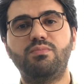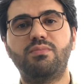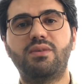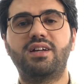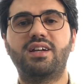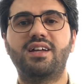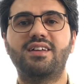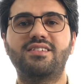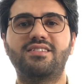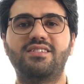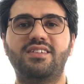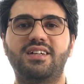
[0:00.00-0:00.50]

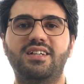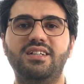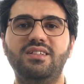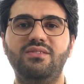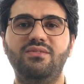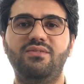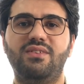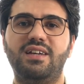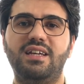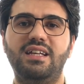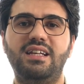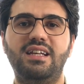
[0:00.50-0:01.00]

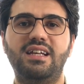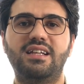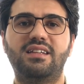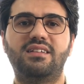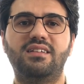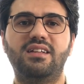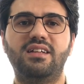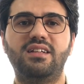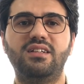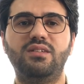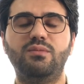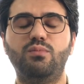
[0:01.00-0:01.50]
marazların ve
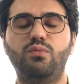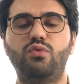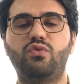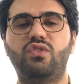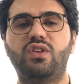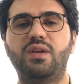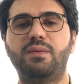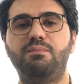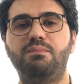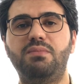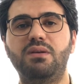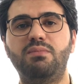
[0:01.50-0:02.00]
illetlerin
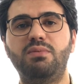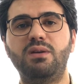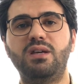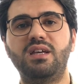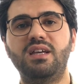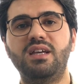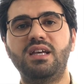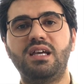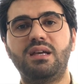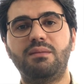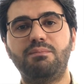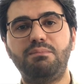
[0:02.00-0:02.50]
müsebbibi
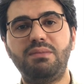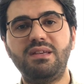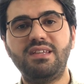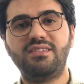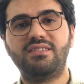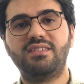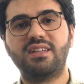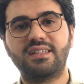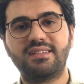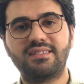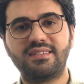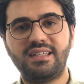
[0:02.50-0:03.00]

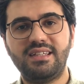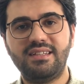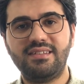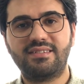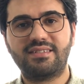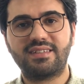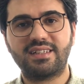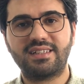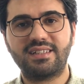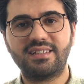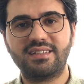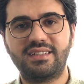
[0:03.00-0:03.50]
bizzat
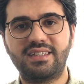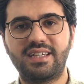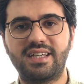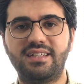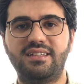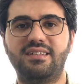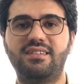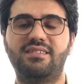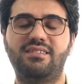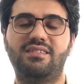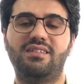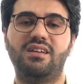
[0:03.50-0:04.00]
insanın
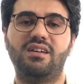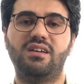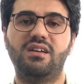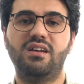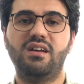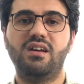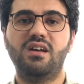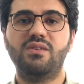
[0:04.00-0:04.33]
kendisi.